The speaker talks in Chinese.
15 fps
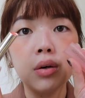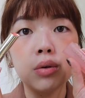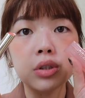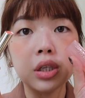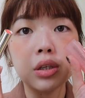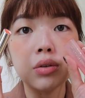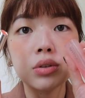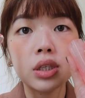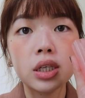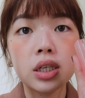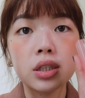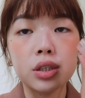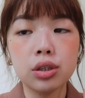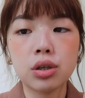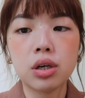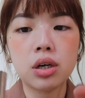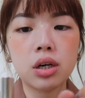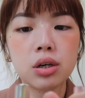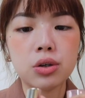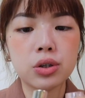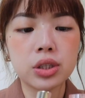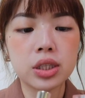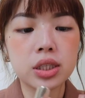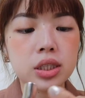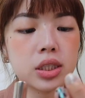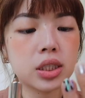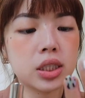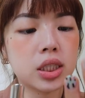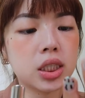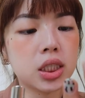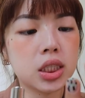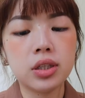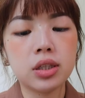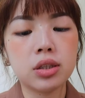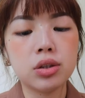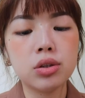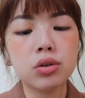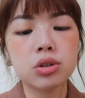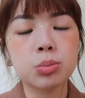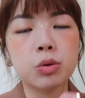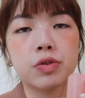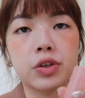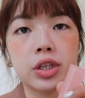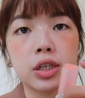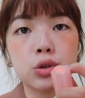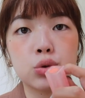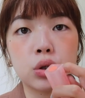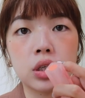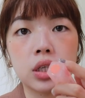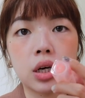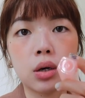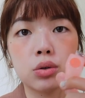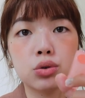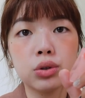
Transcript: 我今天用这个 Dior 的引诱什么粉样唇膏，